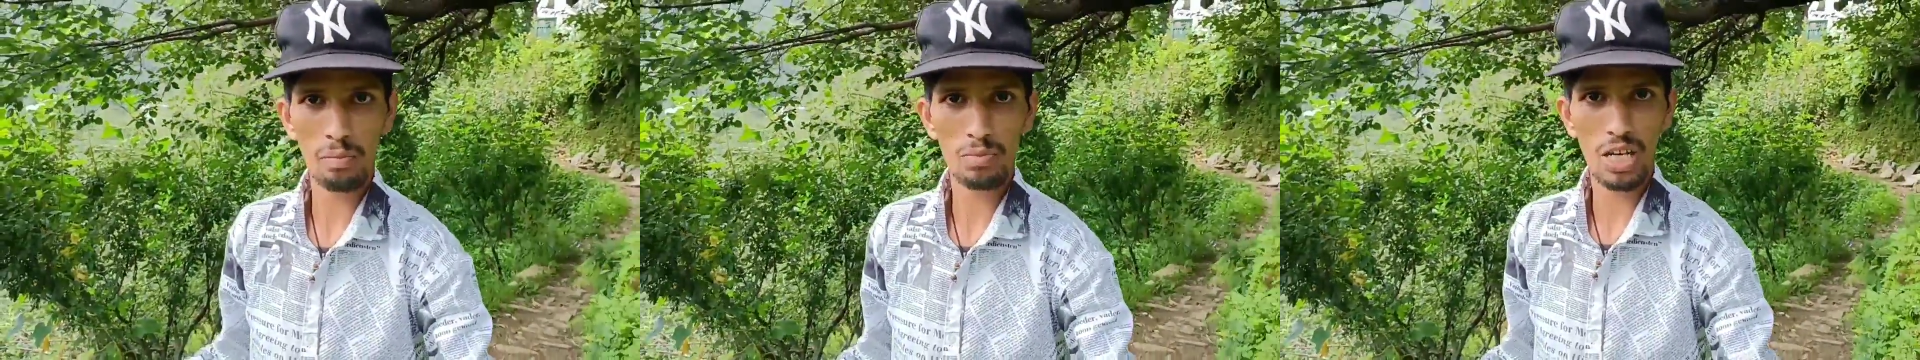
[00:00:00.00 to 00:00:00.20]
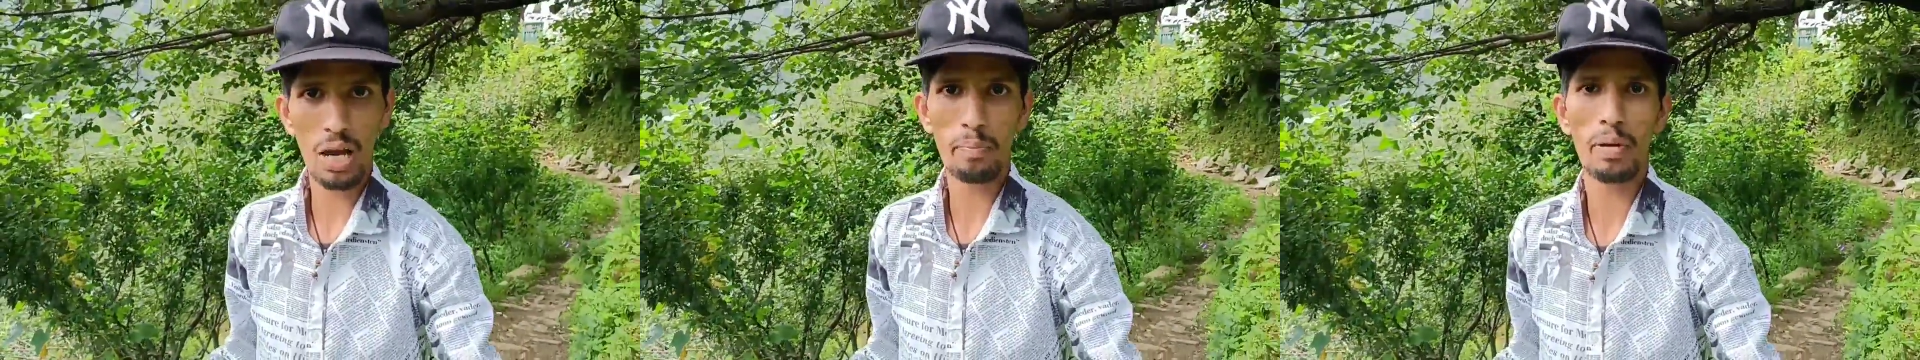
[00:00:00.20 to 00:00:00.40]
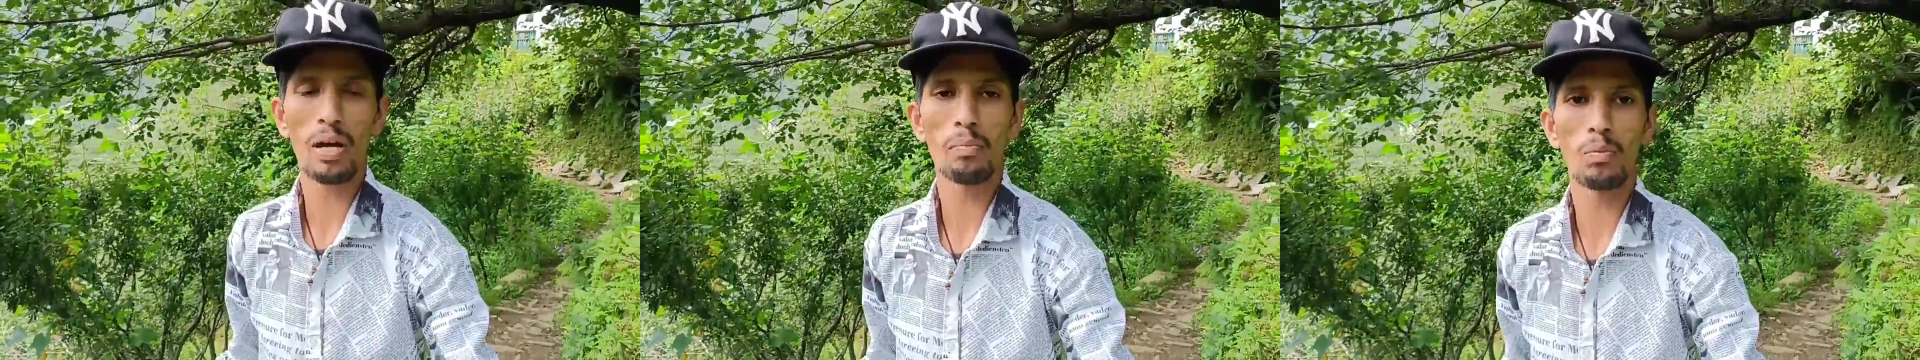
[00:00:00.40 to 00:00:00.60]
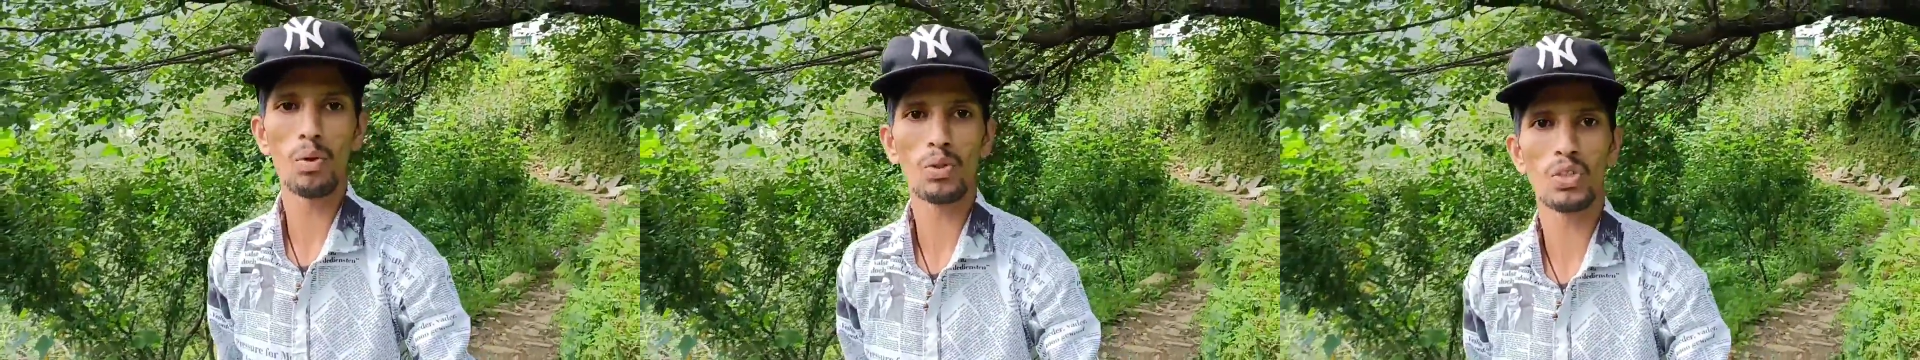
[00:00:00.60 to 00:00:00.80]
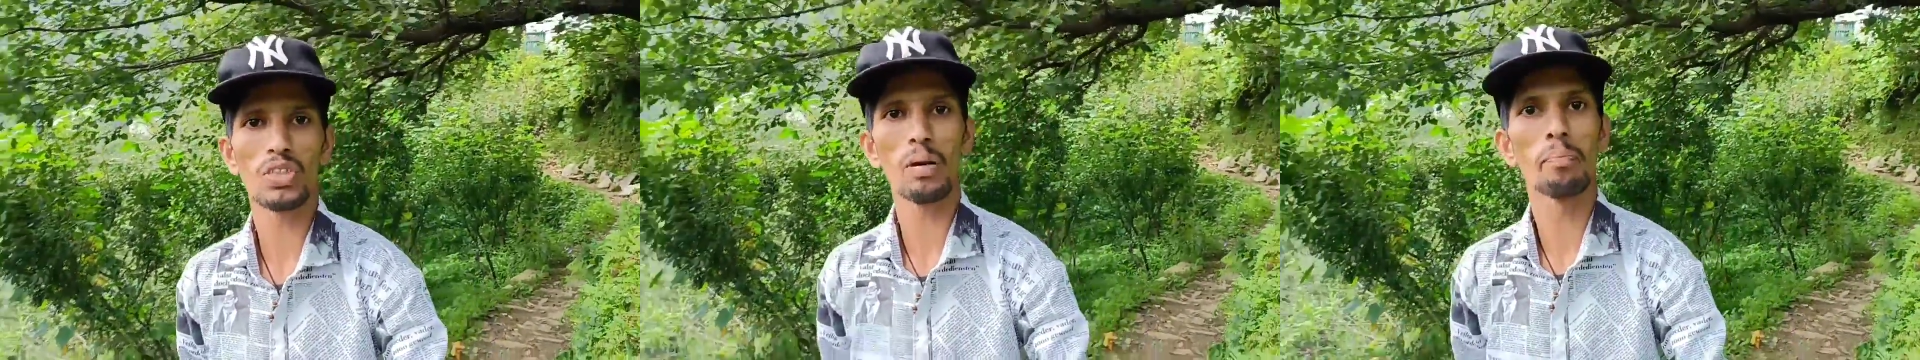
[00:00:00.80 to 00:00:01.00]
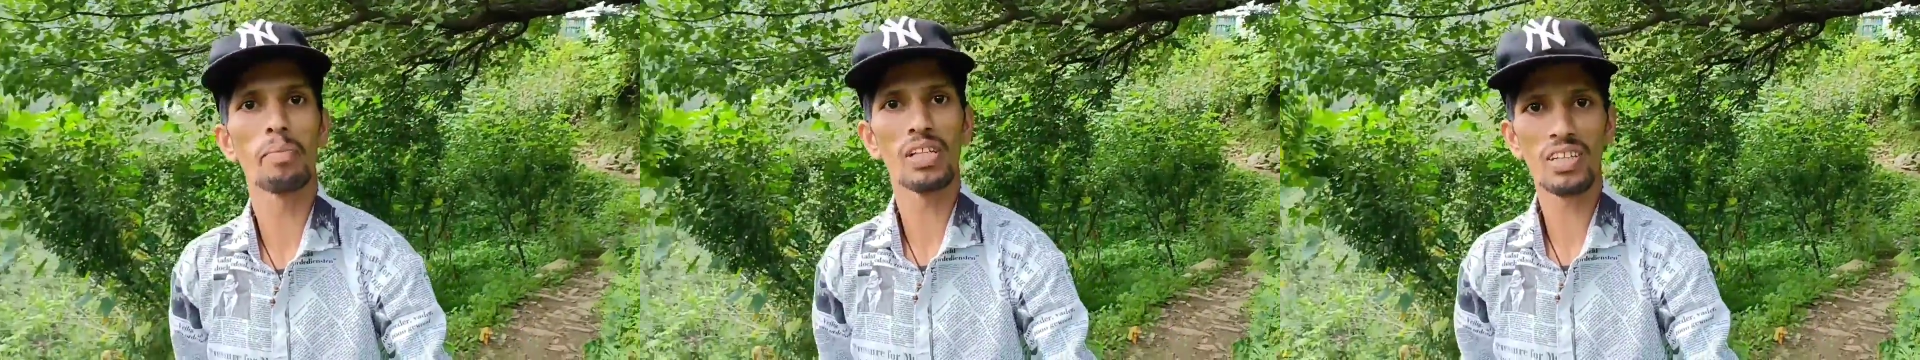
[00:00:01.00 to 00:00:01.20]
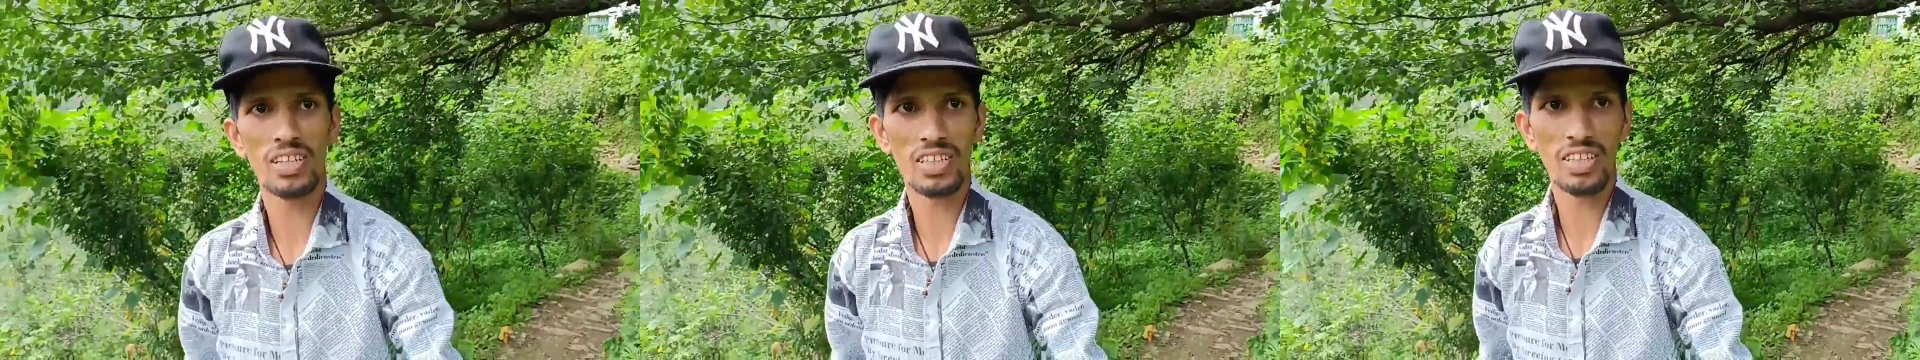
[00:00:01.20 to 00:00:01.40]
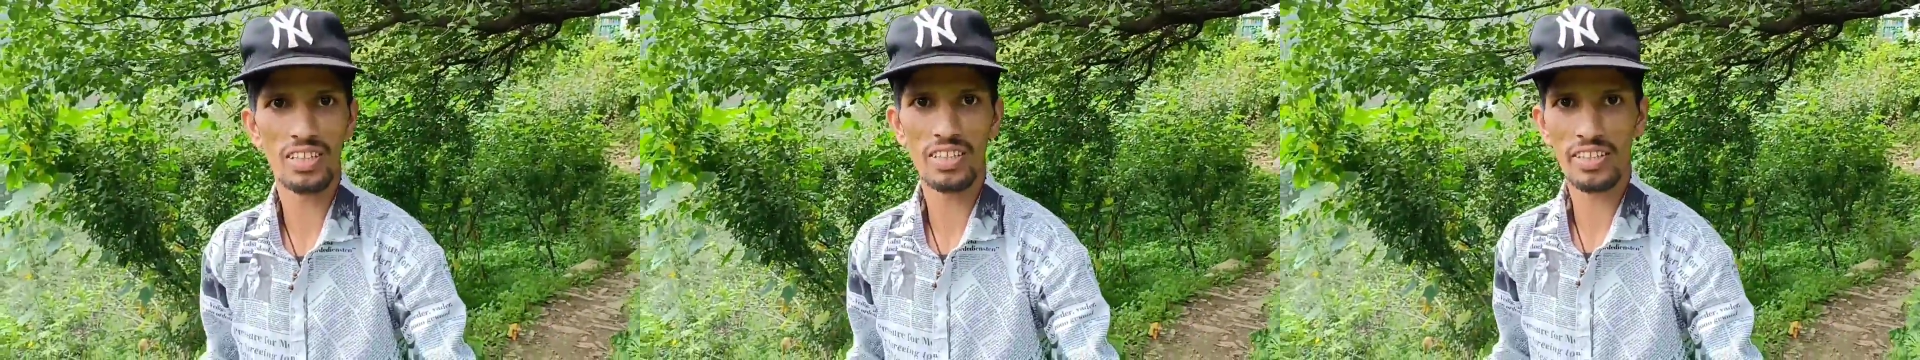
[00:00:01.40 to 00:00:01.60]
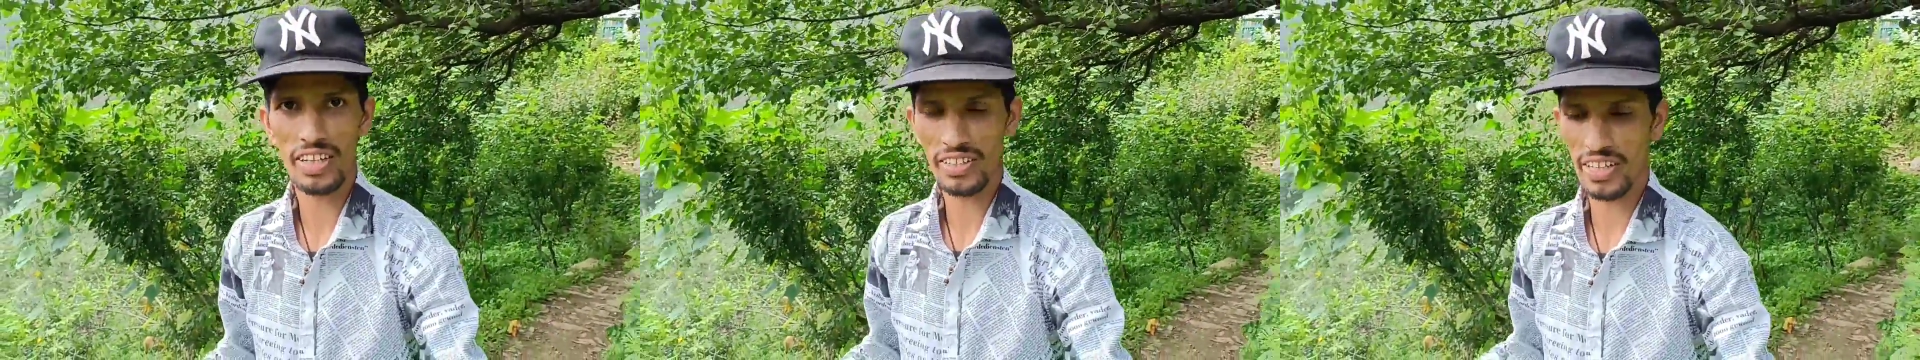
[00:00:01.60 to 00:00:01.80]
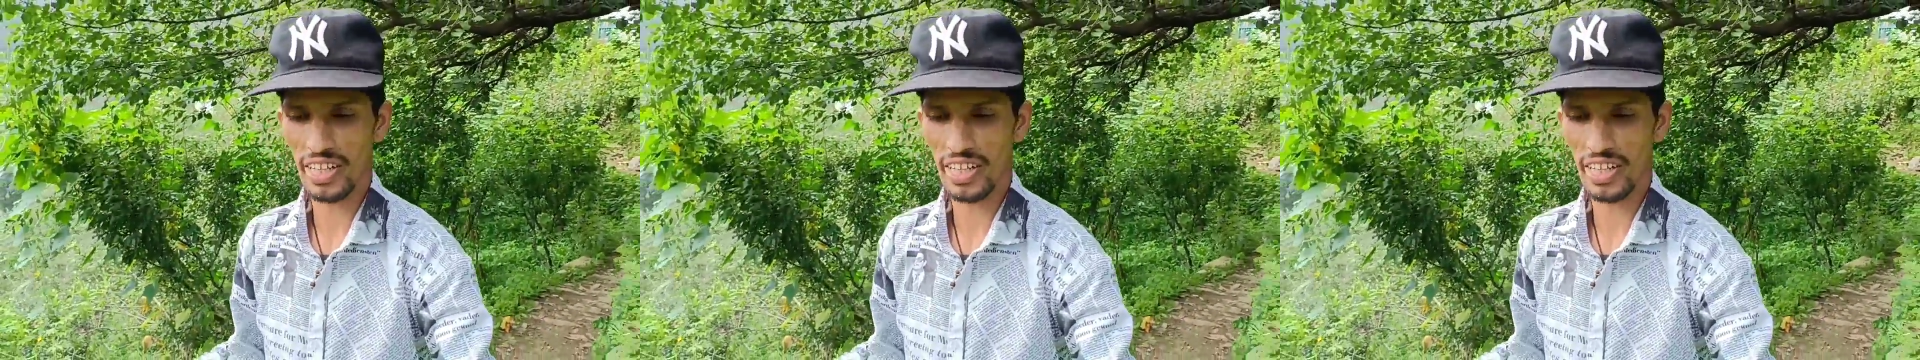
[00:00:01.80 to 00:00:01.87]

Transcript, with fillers: लोग सब मिलकर क्रिकेट खेलते थे